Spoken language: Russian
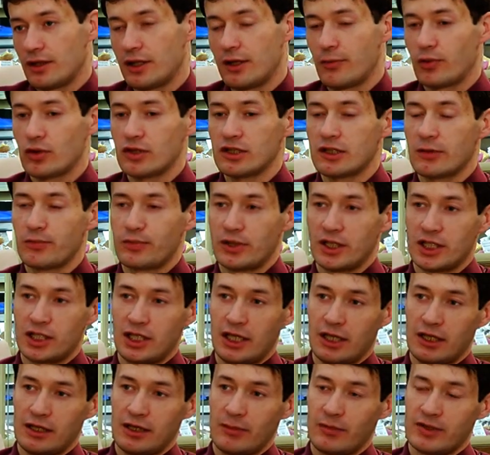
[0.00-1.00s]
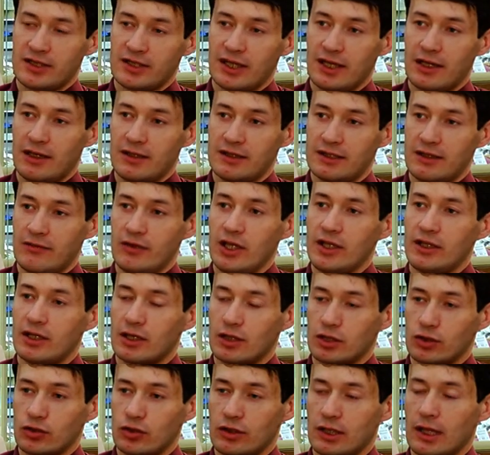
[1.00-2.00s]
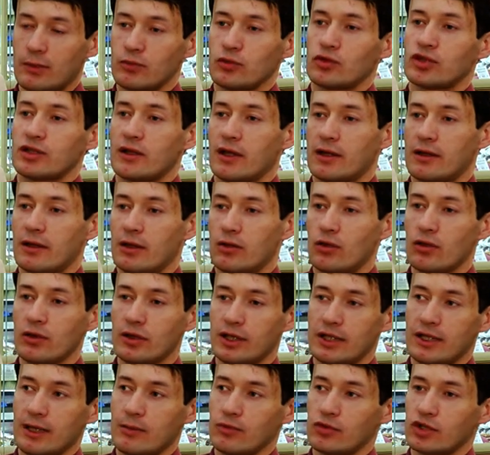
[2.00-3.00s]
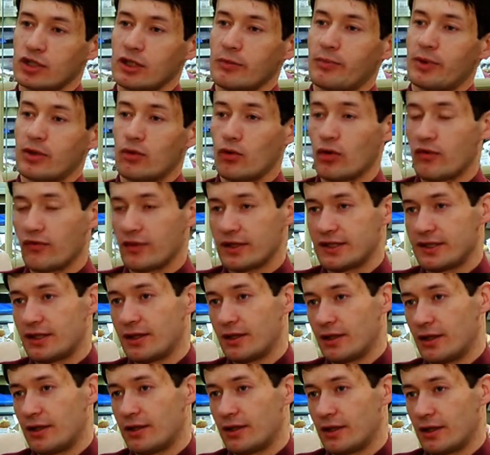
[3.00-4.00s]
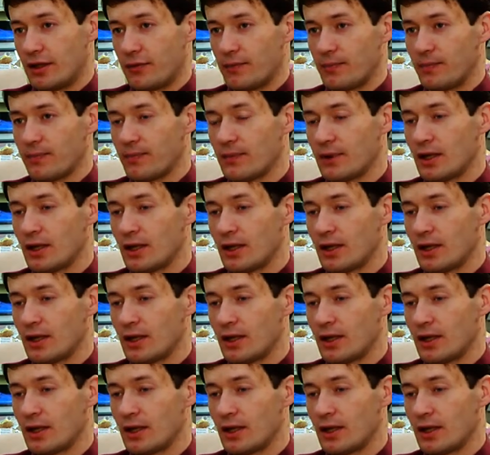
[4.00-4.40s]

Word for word: не просто пришли и написали заявление, а что нам нужна дорога и нам нужна парковка, сделайте нам.